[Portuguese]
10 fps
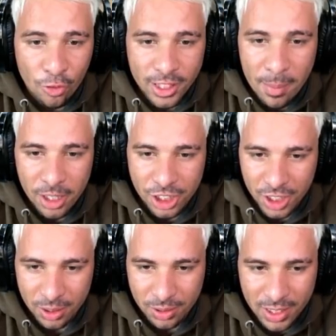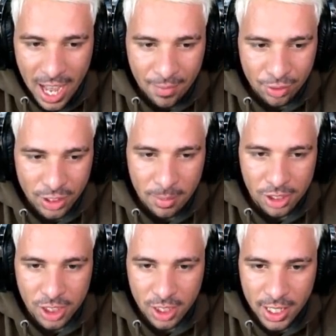eu fui demitido, tá? Fui
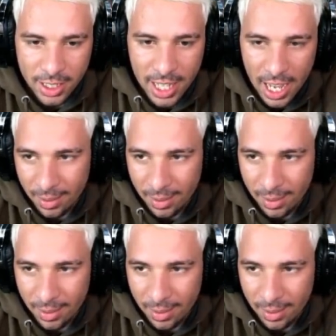demitido aí